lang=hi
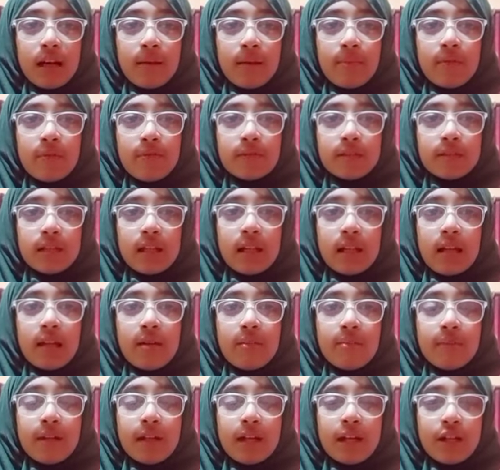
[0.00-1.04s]

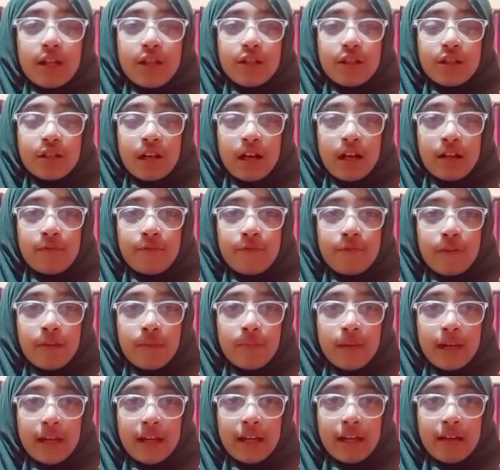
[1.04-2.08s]
वसल्लम ने इरशाद
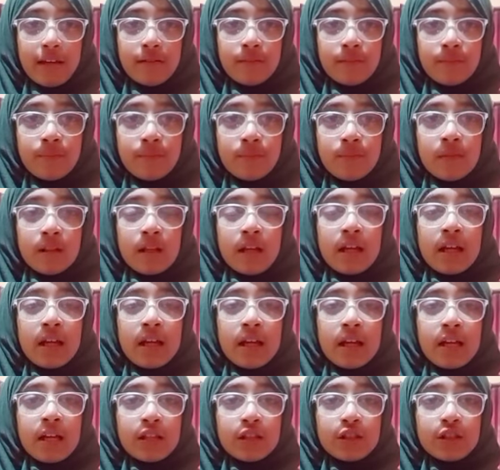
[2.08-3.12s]
फरमाया
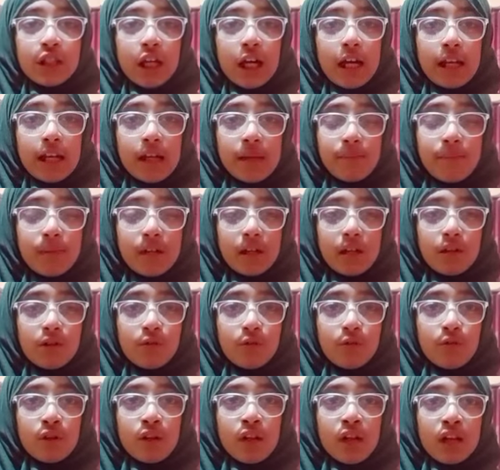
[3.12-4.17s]
चेहरे पर
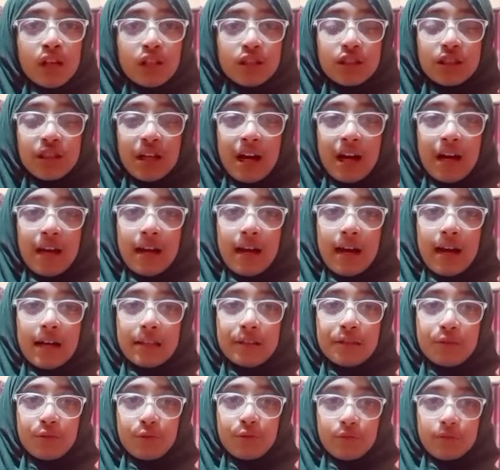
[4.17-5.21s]
नूर चार
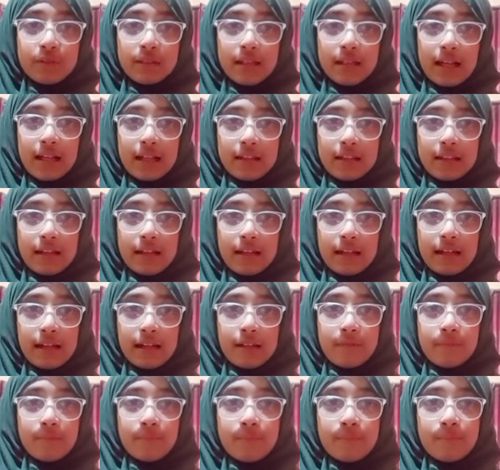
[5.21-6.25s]
आदतों से आता है
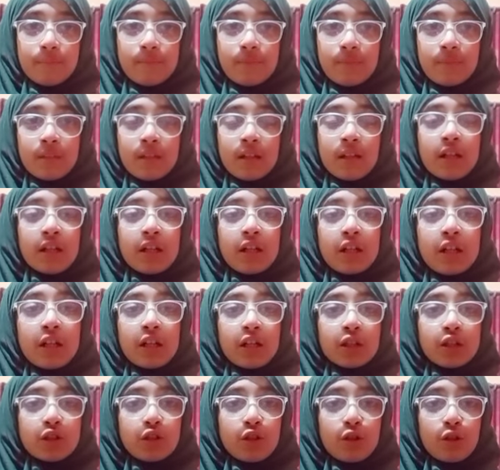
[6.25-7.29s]

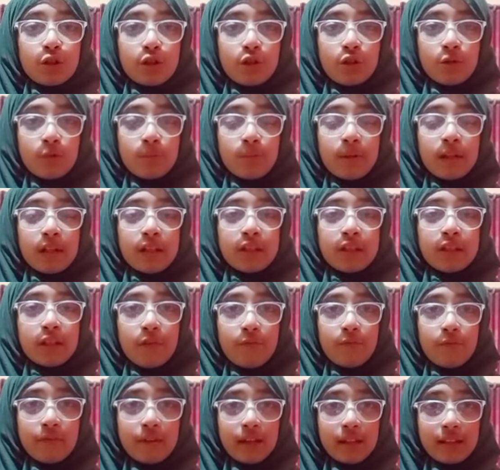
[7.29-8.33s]
छोटों पर
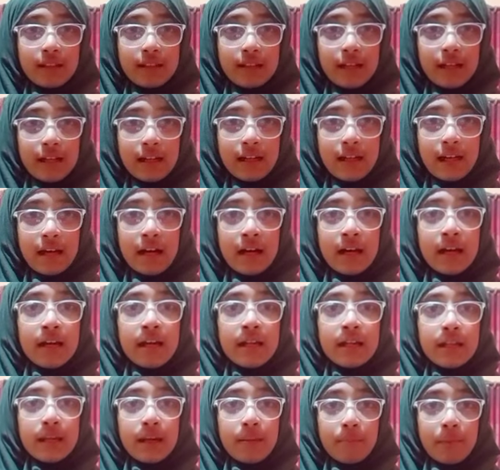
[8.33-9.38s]
शफकत करना
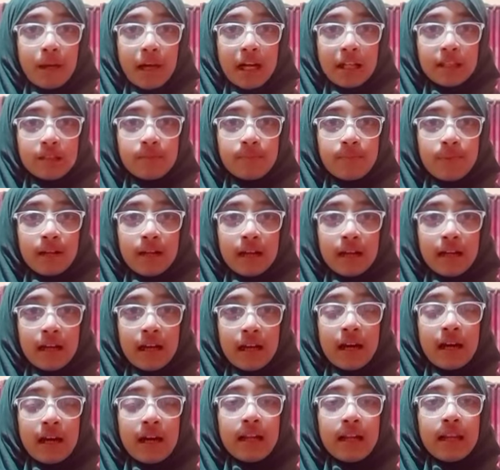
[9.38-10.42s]
नमाज पढ़ना
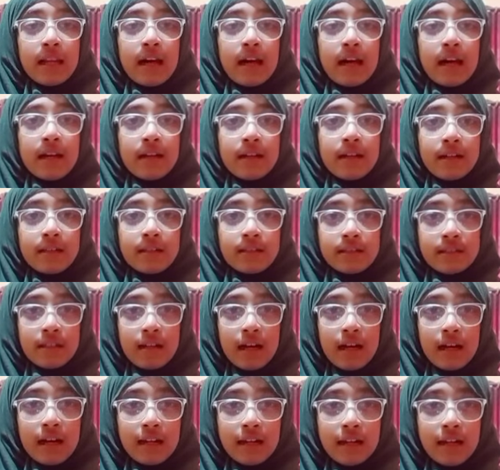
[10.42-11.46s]
हलाल रिस्क
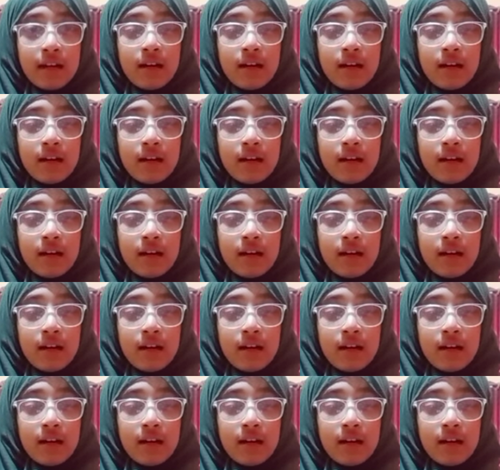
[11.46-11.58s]
खाना